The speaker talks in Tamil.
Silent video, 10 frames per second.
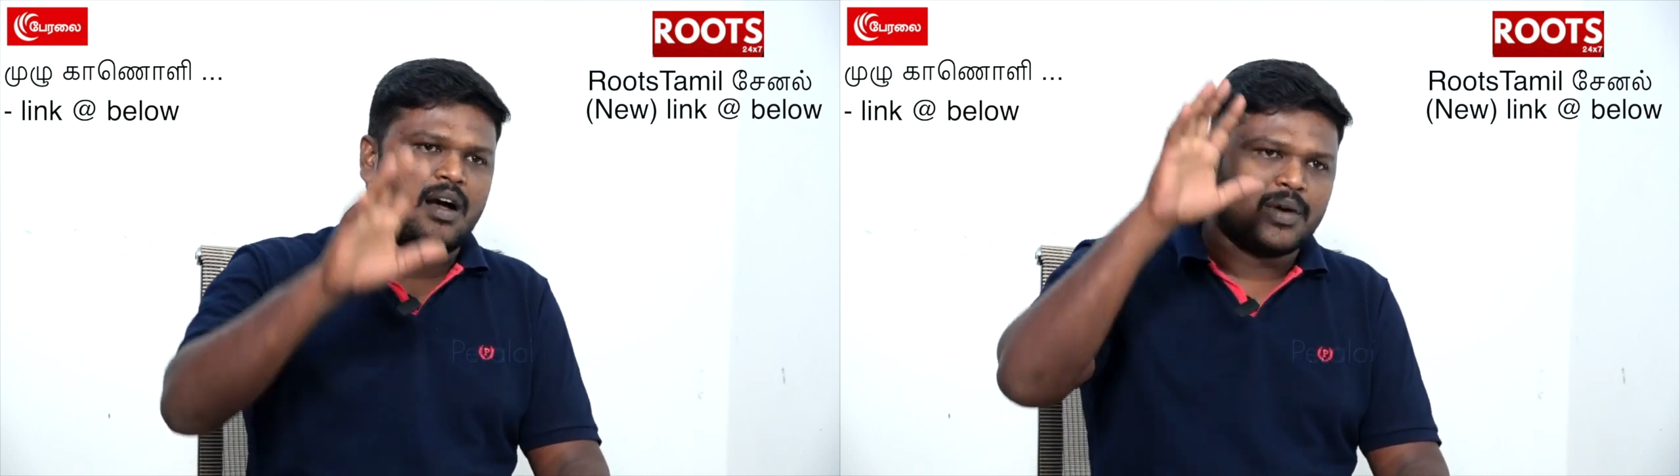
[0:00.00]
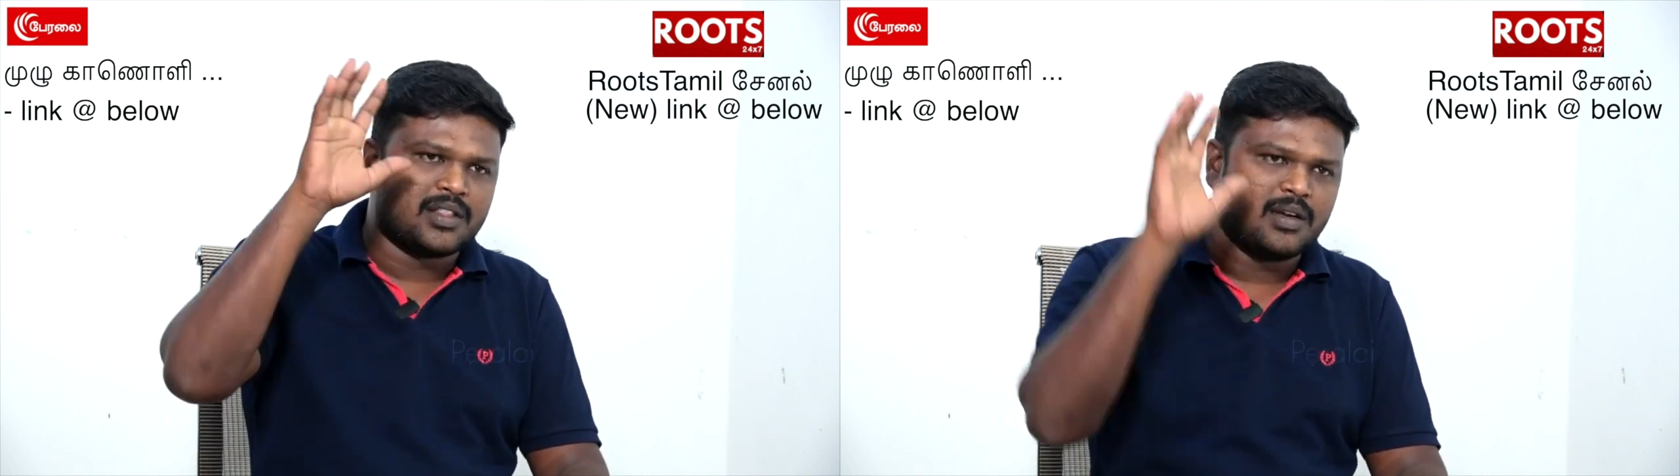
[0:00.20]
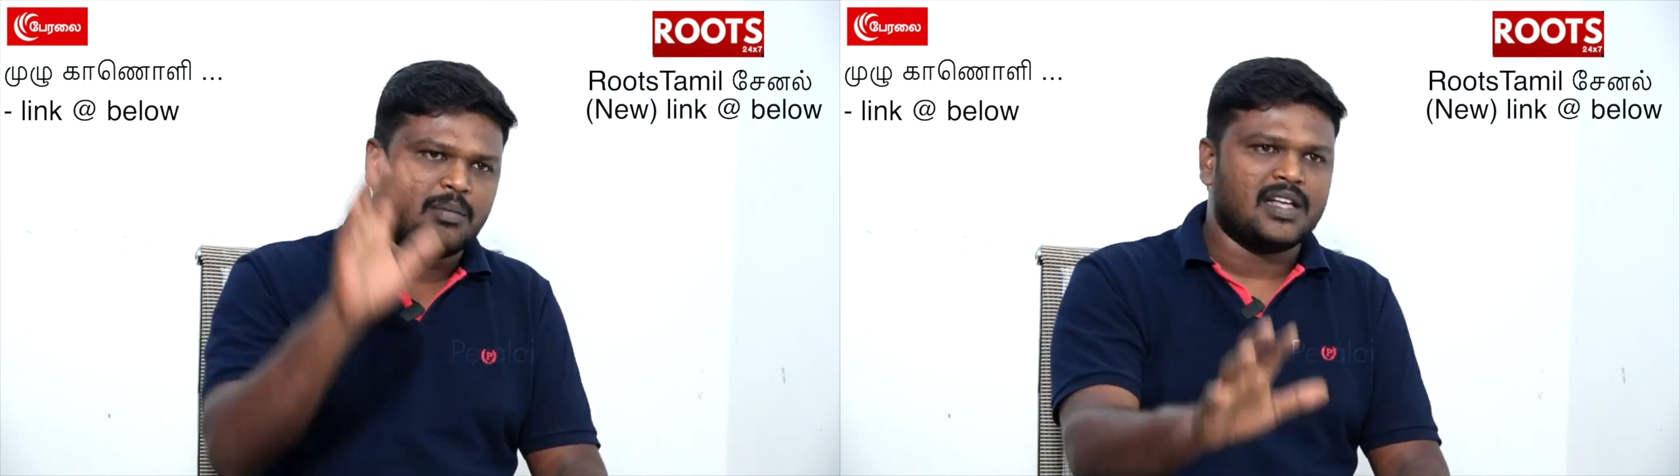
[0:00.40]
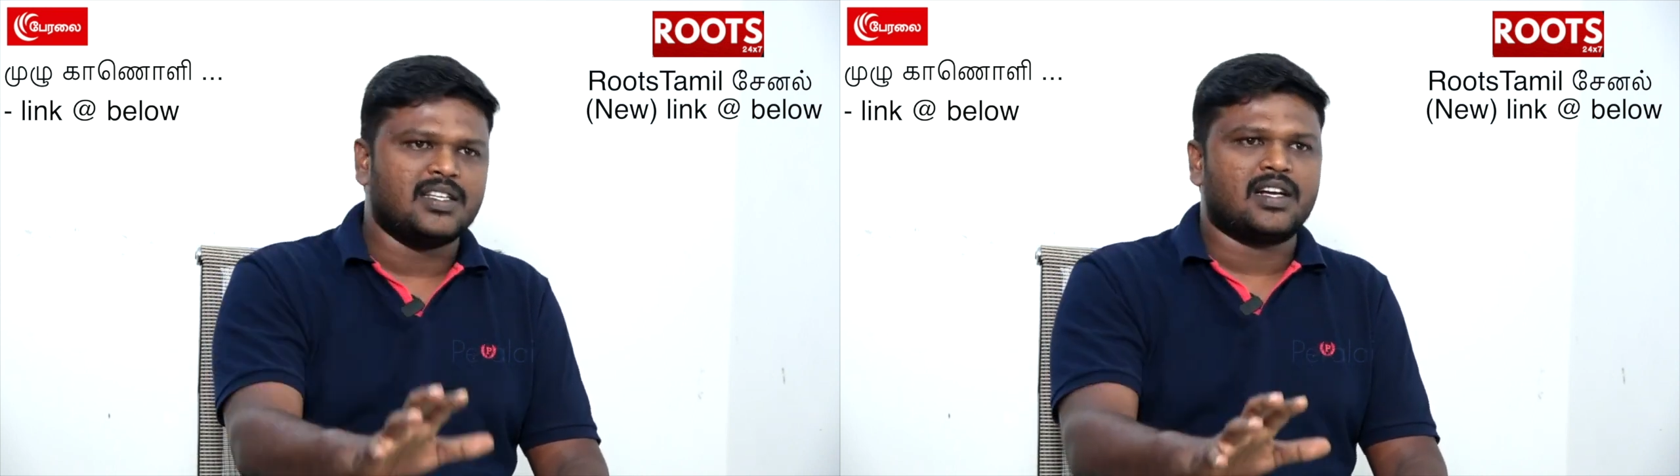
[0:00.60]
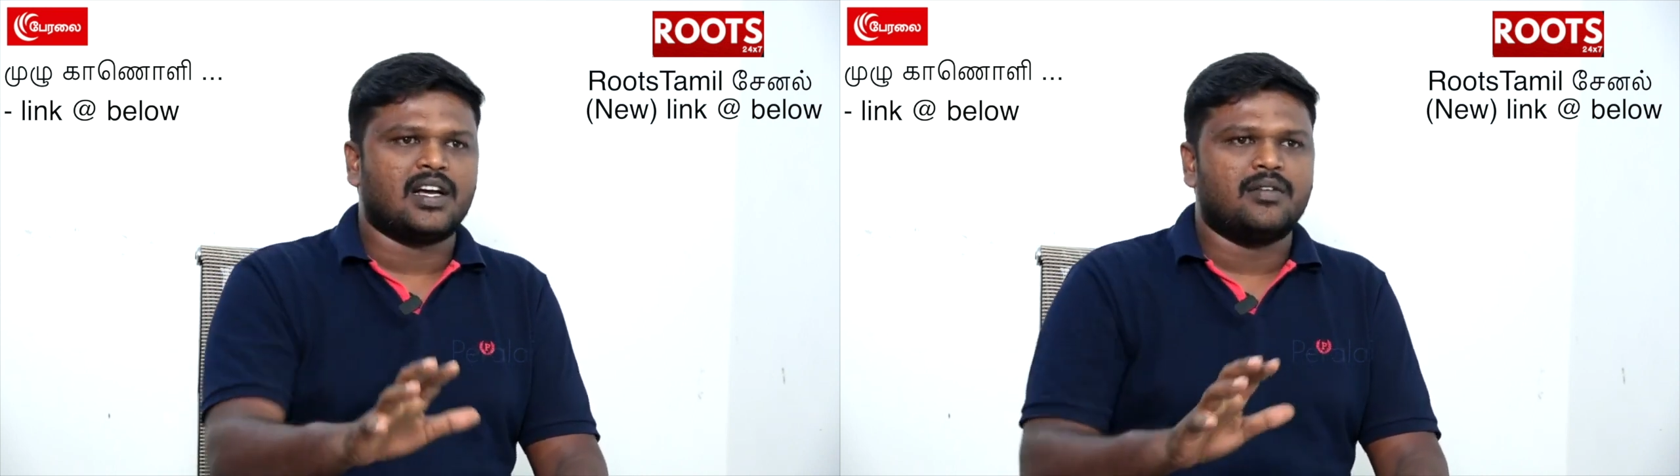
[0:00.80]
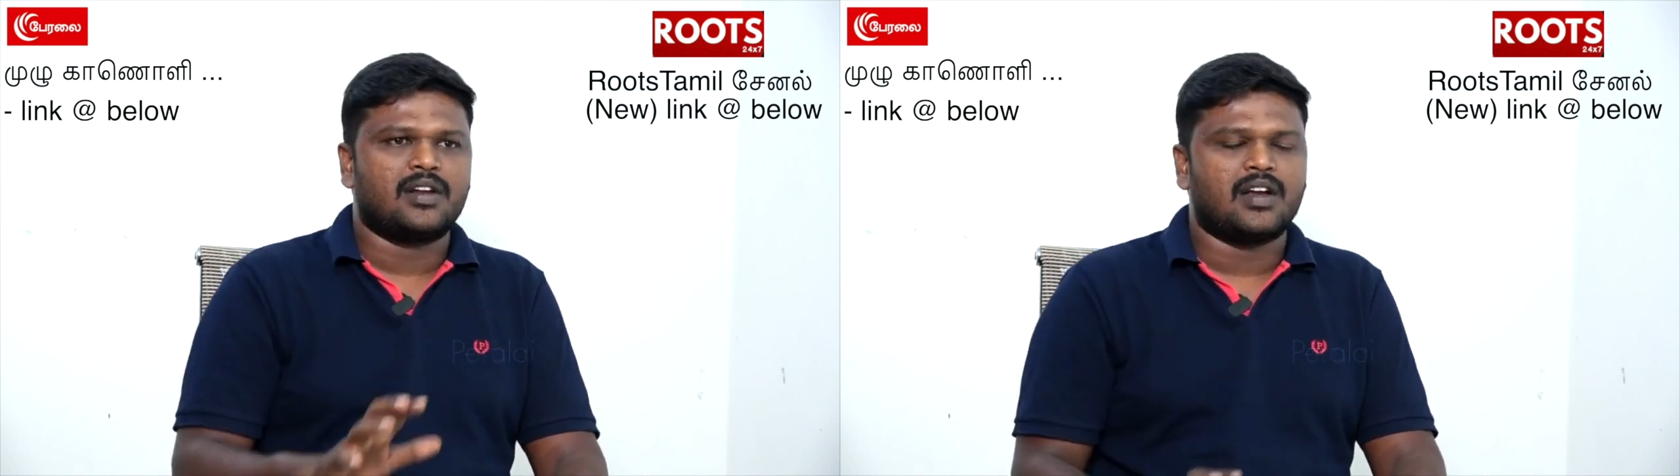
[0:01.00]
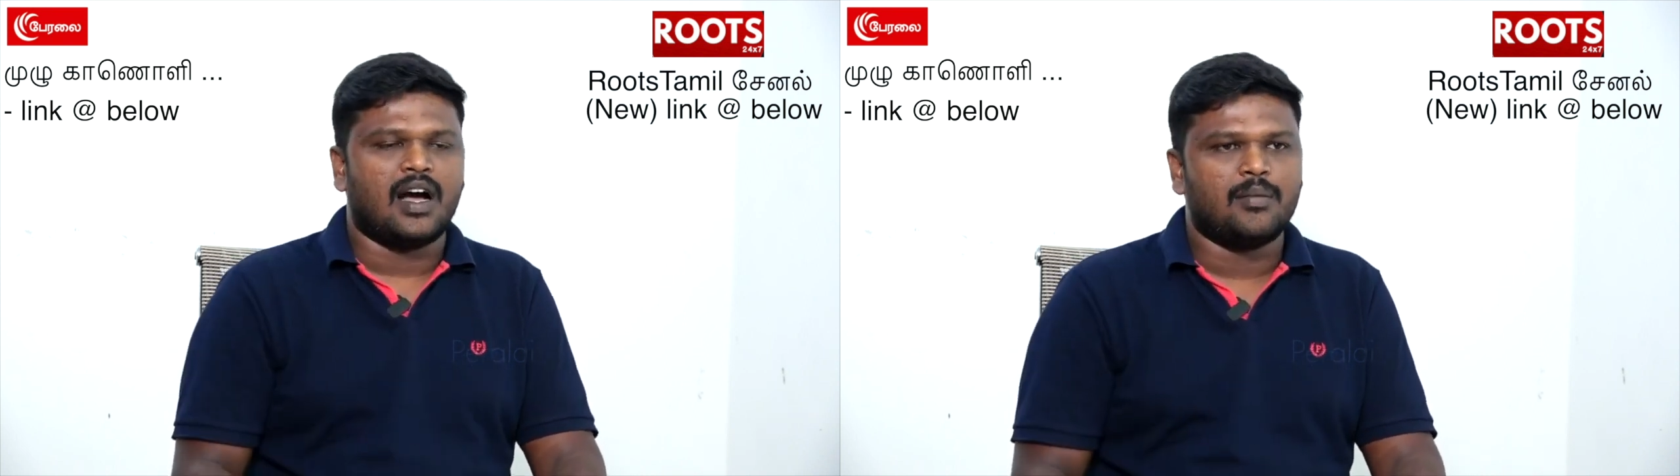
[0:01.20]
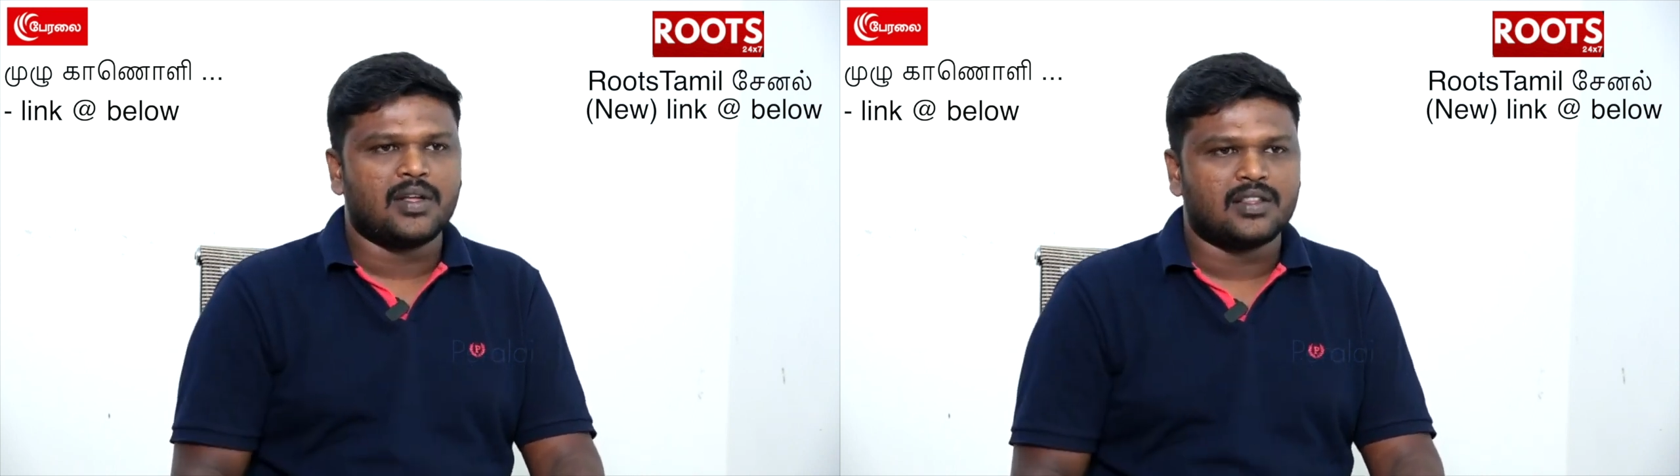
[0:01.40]
ஆபத்து பாஜகவிற்கு
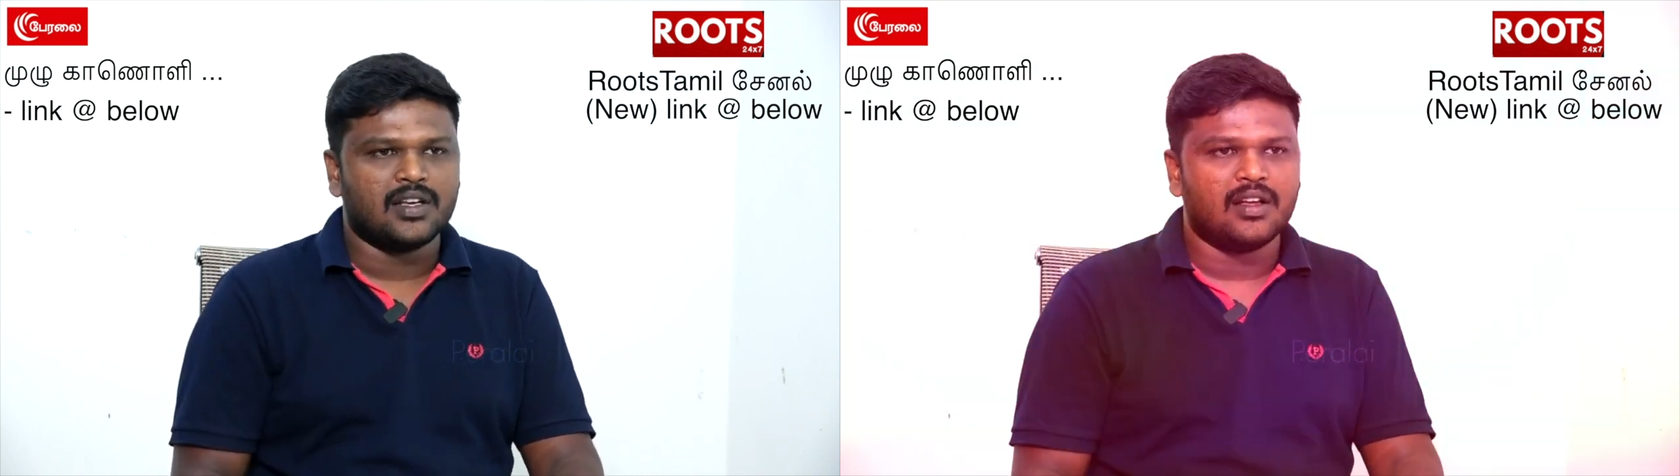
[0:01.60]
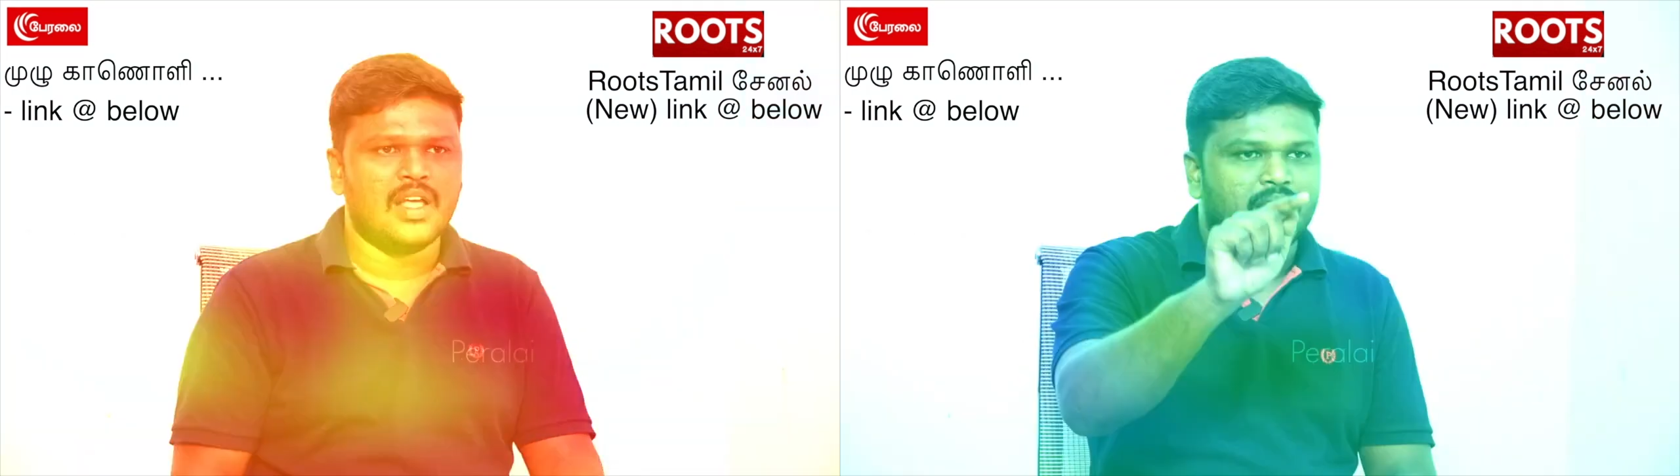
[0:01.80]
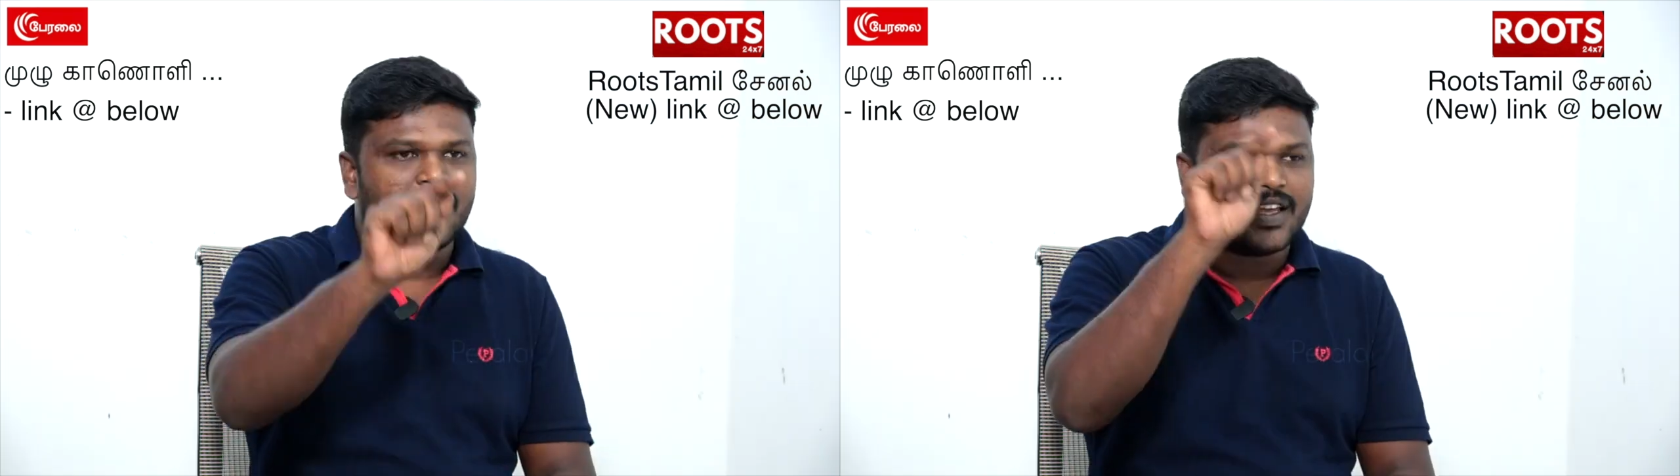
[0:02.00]
ஆபத்து இப்ப